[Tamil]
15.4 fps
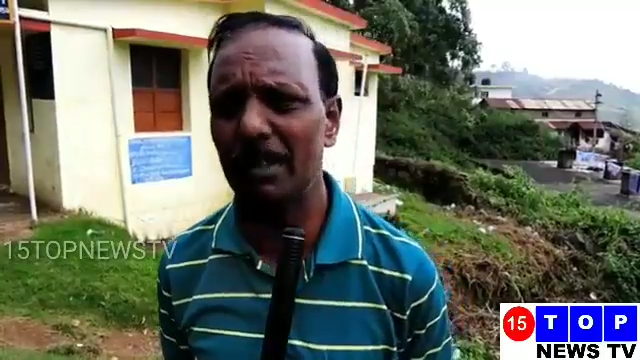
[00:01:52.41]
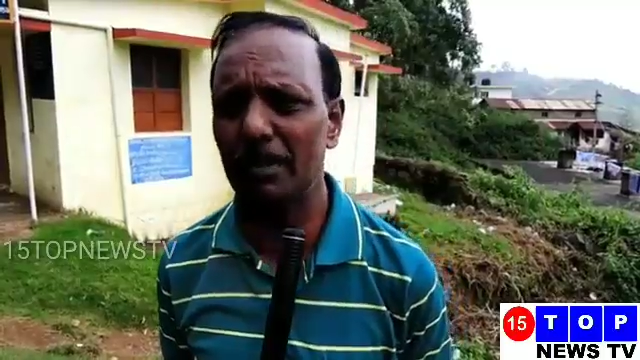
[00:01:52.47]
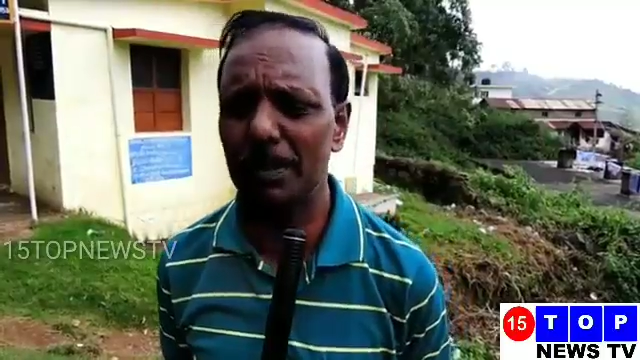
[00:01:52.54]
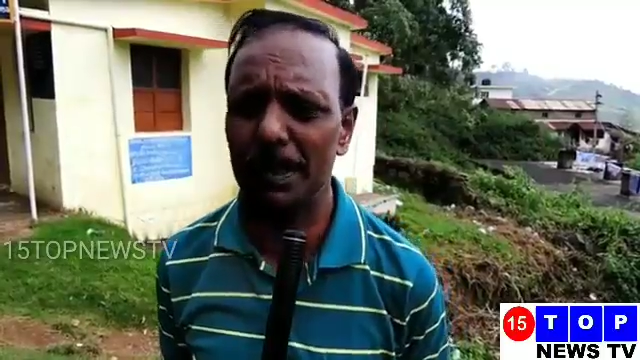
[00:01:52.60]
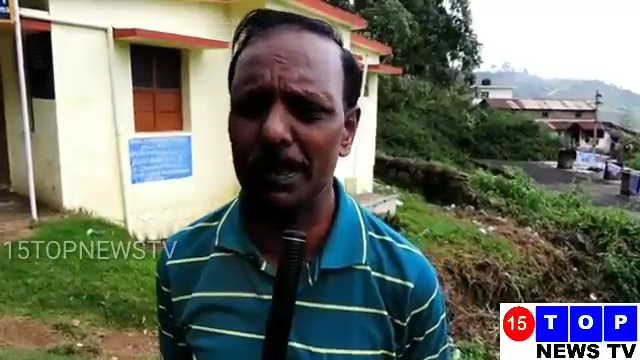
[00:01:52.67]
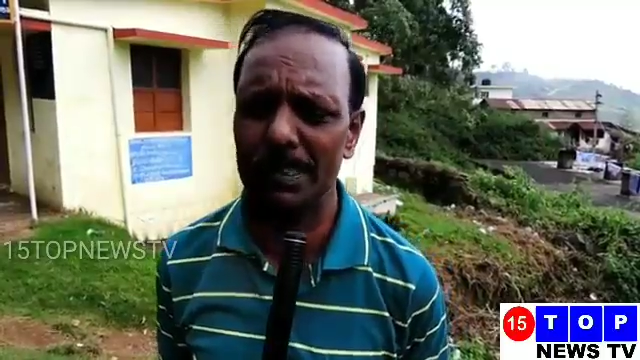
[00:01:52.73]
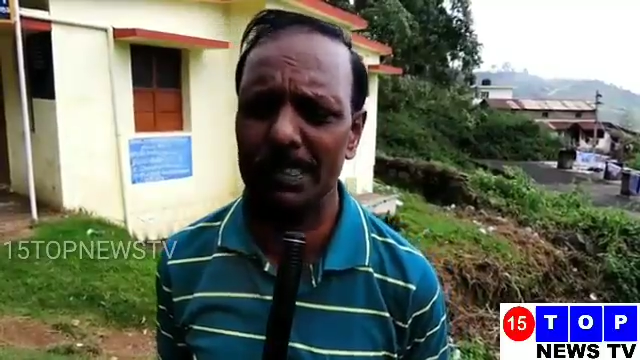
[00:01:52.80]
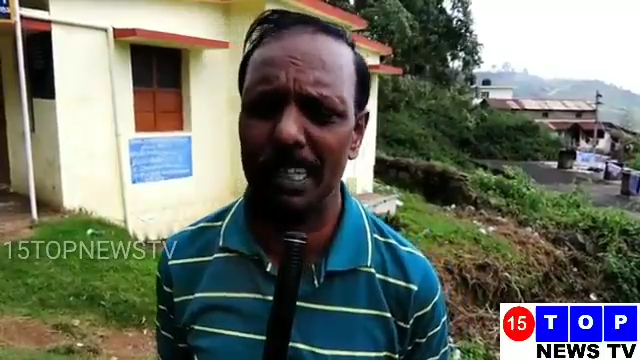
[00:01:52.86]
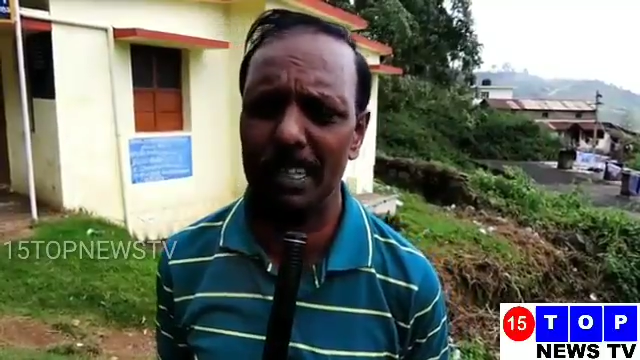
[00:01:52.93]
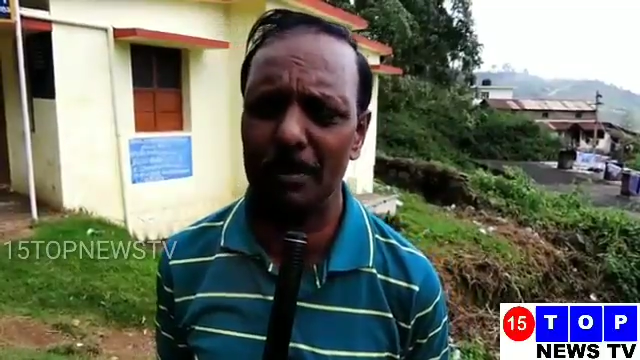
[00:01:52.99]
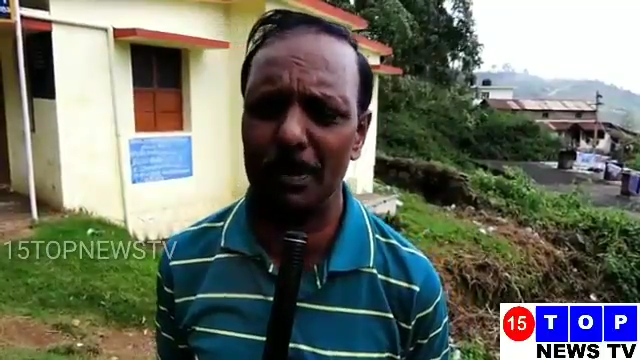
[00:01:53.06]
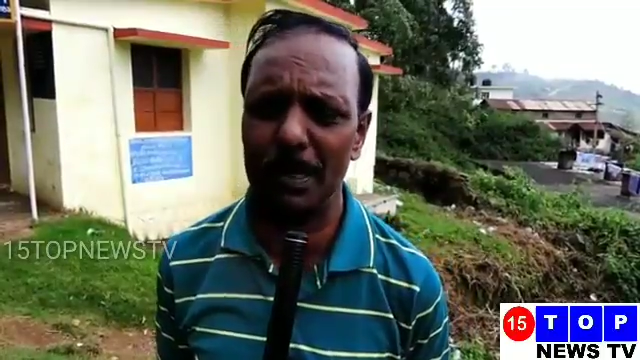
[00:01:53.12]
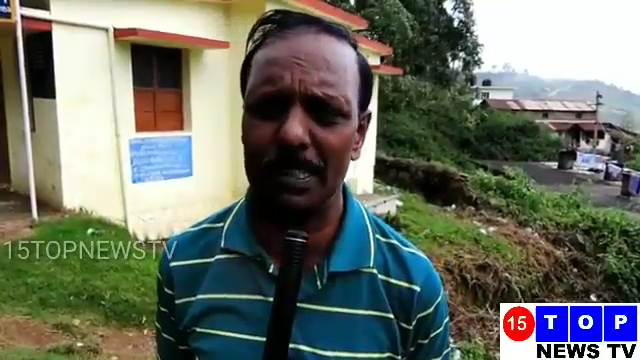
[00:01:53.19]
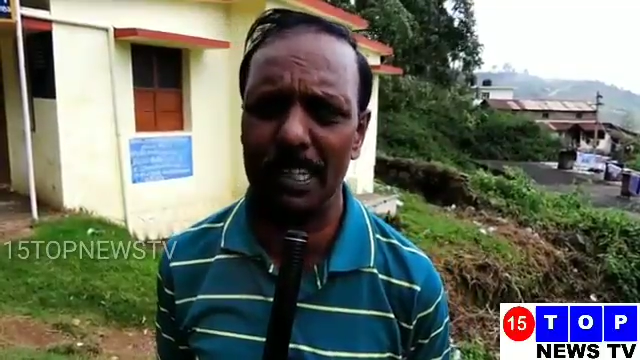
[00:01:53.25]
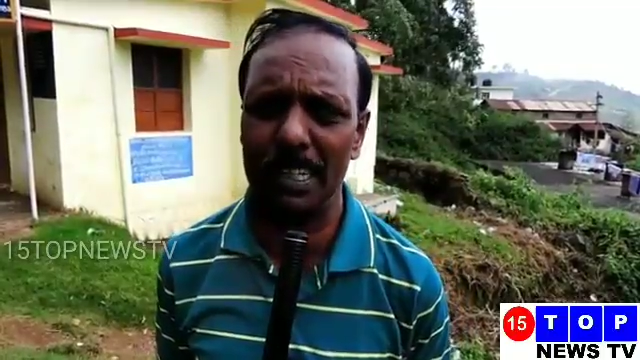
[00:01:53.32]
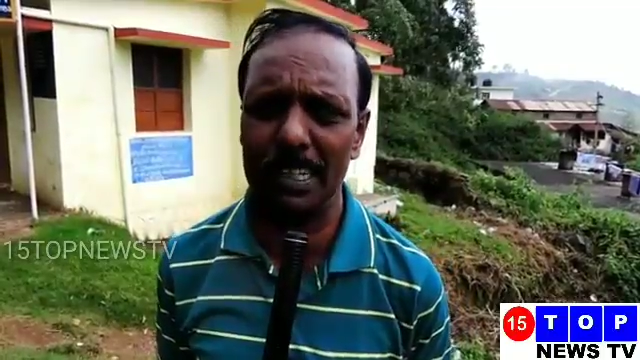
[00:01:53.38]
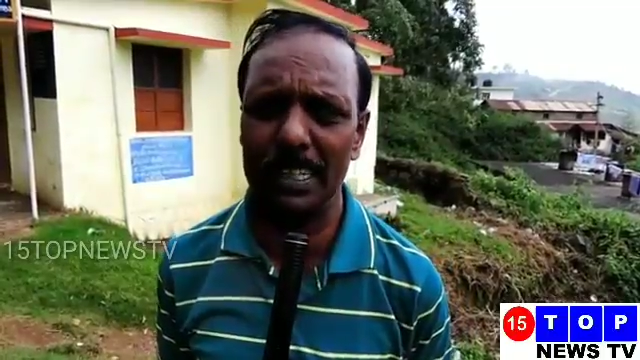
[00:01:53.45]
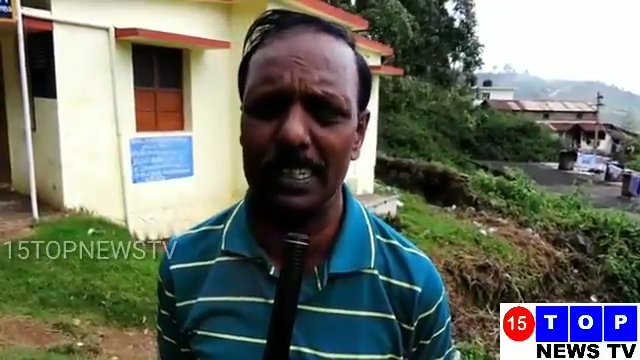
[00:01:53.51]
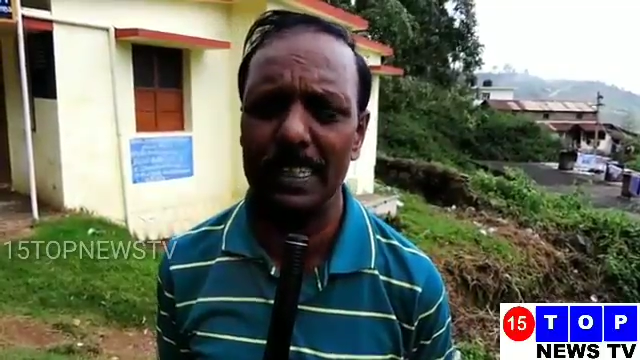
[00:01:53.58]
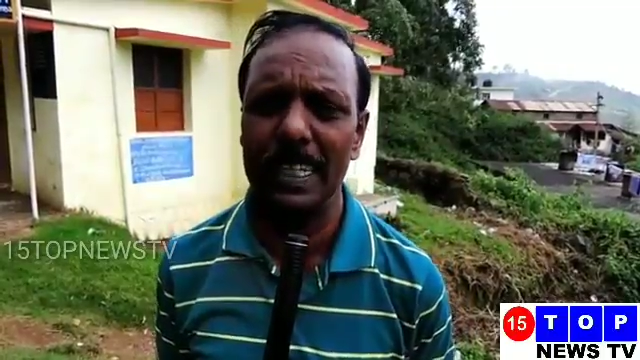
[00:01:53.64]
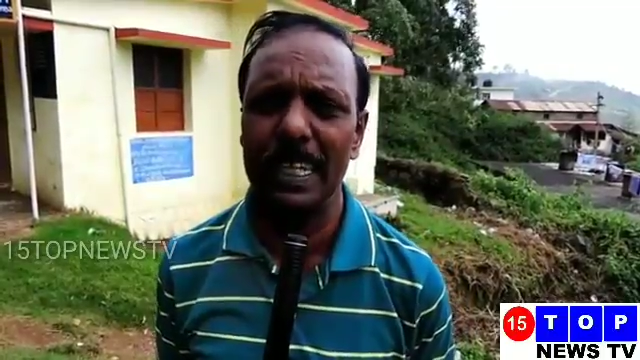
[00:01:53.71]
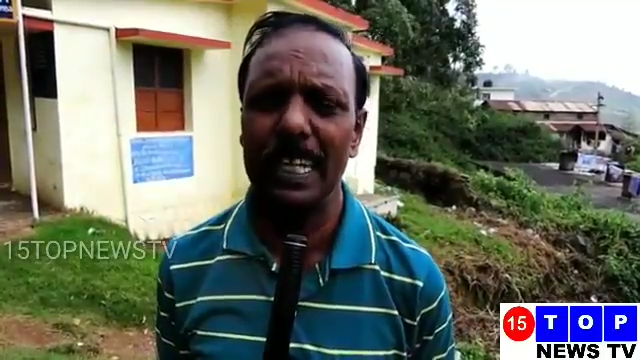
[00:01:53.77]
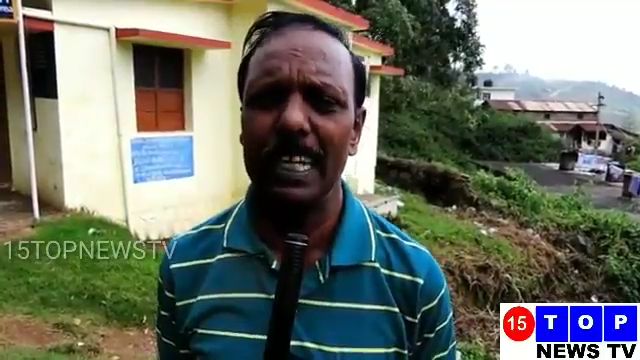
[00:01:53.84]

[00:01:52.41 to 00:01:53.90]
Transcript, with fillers: சேதப்ப சேதப்படுத்தியிருக்கு